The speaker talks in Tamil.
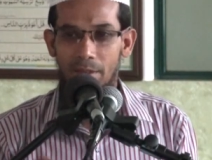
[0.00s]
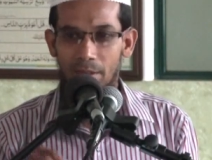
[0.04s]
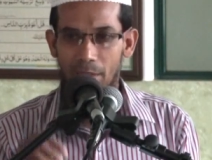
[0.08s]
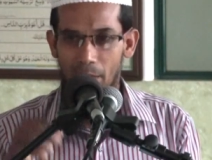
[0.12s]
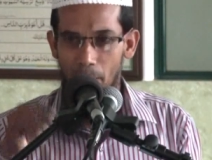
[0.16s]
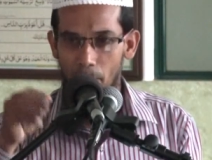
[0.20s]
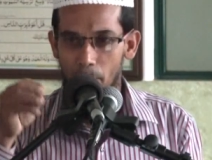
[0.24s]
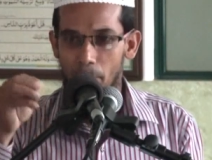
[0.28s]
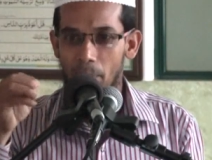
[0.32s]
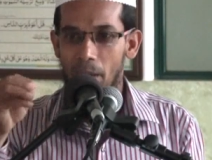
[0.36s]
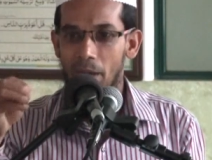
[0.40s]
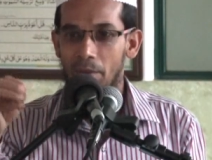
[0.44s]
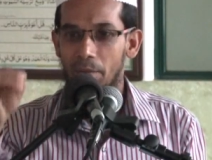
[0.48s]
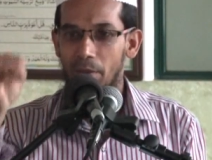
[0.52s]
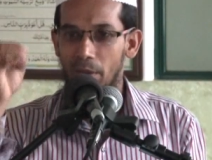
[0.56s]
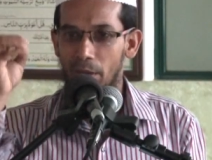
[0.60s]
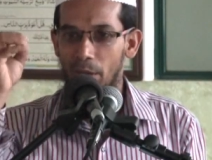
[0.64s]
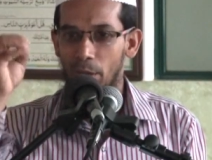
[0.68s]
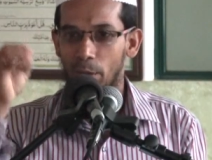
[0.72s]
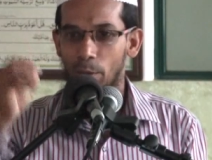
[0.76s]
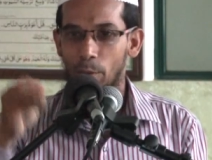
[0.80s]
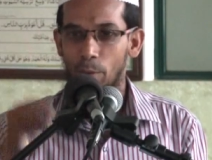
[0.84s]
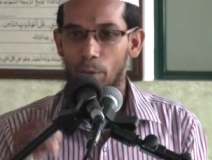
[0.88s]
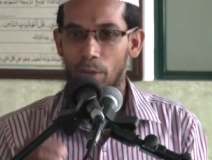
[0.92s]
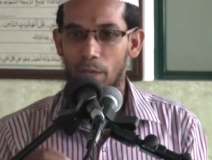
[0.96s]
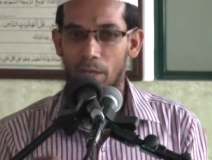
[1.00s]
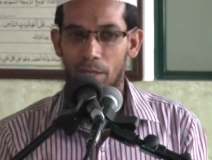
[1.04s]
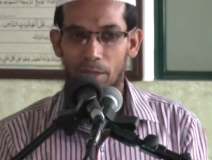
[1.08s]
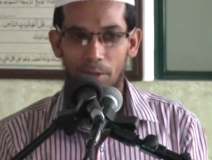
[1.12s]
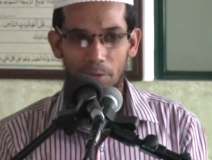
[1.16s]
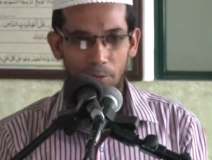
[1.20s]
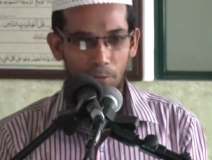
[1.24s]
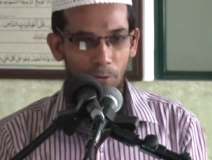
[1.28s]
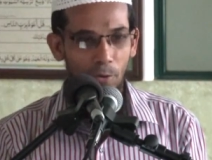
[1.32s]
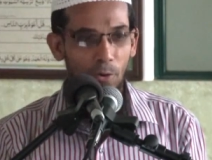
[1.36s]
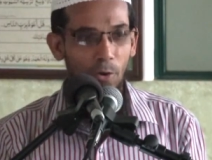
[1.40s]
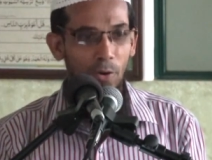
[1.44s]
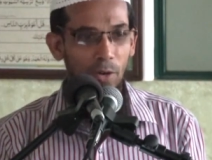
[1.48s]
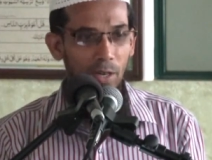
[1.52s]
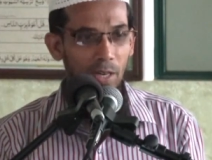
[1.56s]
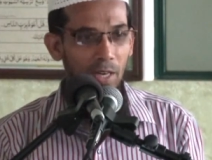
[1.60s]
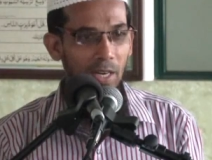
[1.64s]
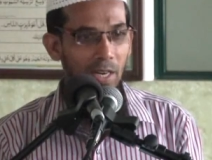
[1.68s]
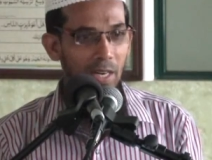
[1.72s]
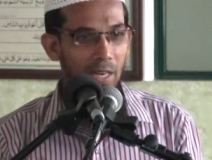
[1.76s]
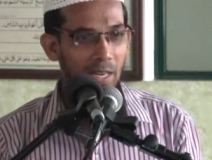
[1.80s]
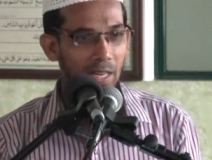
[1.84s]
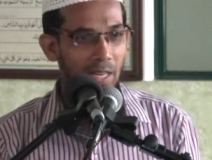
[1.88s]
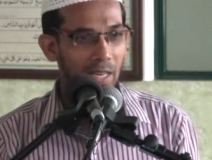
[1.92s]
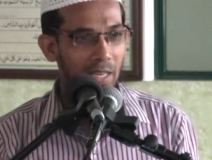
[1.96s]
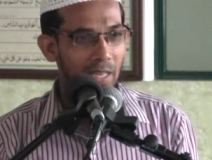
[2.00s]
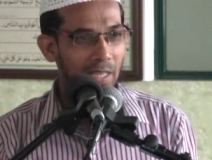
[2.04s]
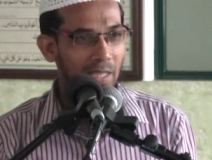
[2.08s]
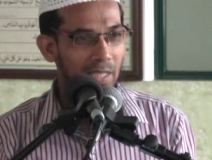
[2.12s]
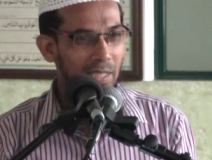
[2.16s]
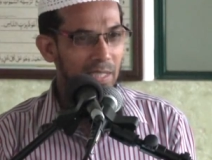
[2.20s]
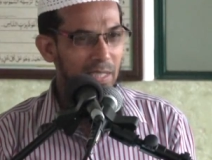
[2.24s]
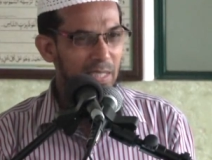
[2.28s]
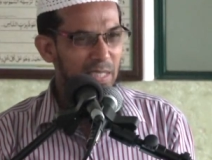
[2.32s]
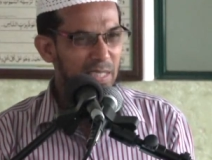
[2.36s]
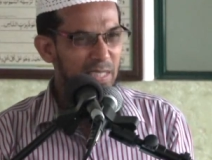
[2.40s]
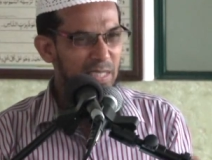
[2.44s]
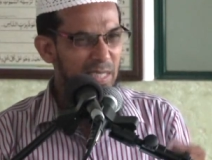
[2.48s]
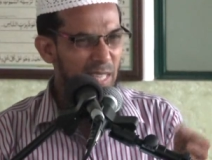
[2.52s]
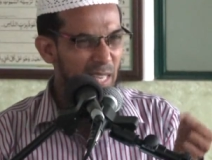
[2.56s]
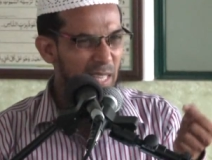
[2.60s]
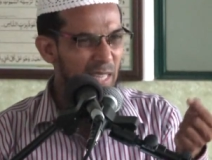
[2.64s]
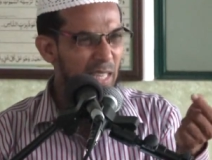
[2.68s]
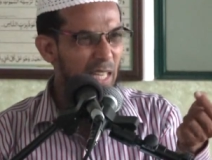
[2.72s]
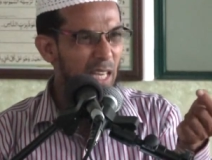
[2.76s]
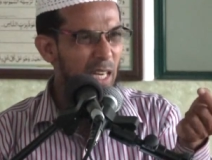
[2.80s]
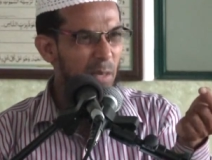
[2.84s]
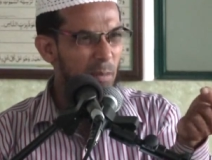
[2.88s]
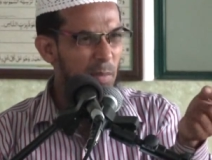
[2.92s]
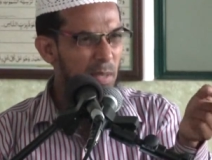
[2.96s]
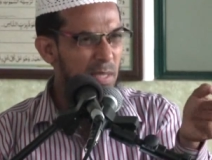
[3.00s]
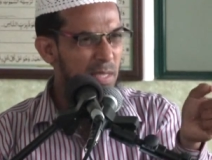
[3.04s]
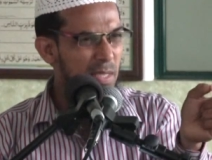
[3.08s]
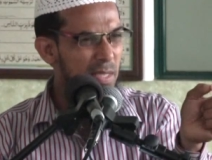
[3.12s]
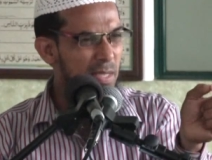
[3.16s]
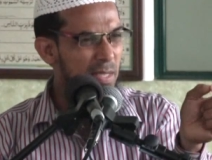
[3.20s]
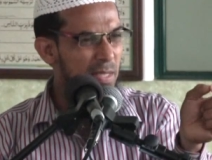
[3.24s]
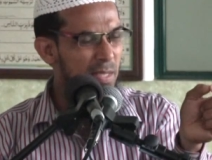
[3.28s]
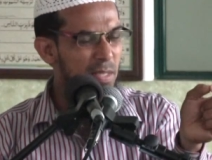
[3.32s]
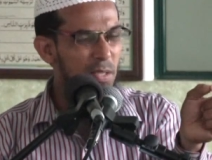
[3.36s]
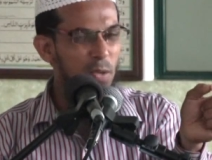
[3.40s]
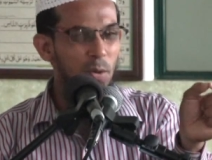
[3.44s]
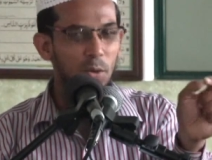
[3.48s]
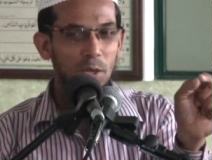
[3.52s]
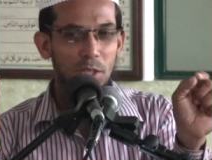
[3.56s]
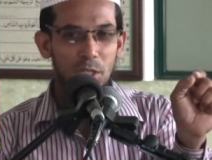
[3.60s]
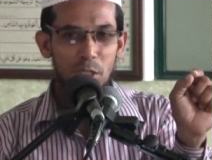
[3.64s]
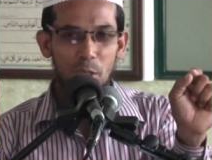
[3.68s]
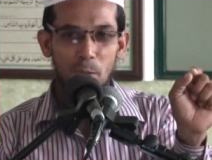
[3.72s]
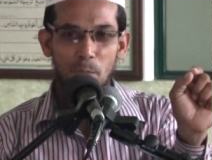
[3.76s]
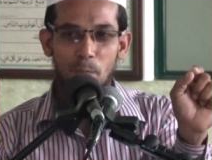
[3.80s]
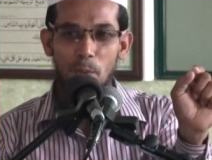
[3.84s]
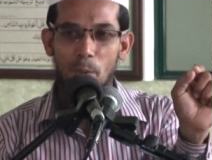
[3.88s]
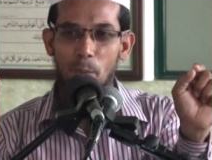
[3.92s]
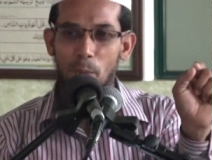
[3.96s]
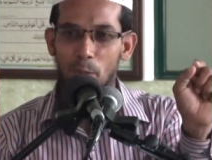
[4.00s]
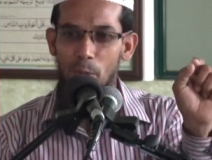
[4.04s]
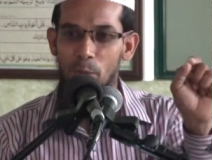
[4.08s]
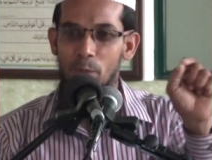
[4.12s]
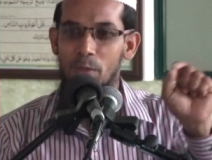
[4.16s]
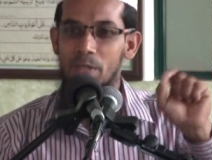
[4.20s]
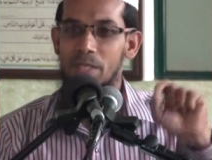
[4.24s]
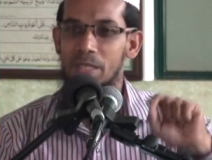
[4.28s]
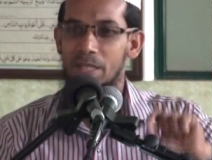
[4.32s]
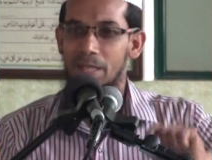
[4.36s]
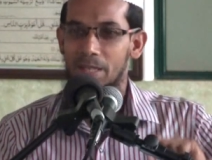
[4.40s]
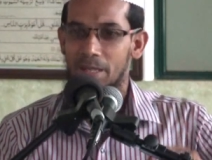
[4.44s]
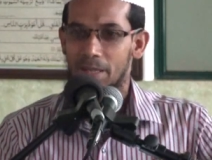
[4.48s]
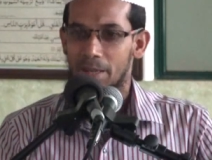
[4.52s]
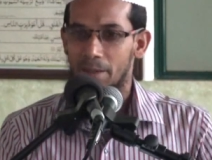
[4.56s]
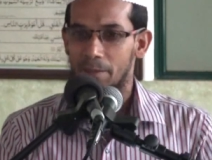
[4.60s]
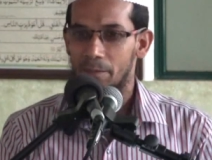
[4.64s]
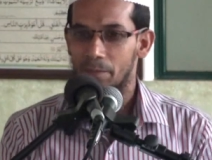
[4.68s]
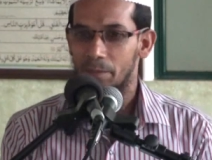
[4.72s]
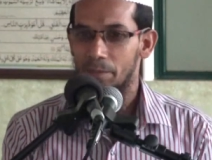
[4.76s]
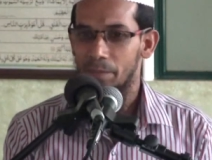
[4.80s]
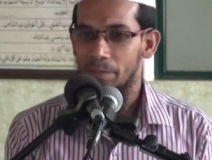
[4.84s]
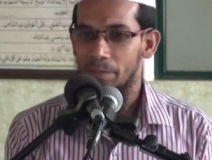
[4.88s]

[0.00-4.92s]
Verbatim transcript: நாம் பாவிக்கக்கூடிய இந்த ஃபோன்களில் சாதாரணமாக சின்ன ஒரு சிப்பை போட்டு வச்சுருக்கிறோம்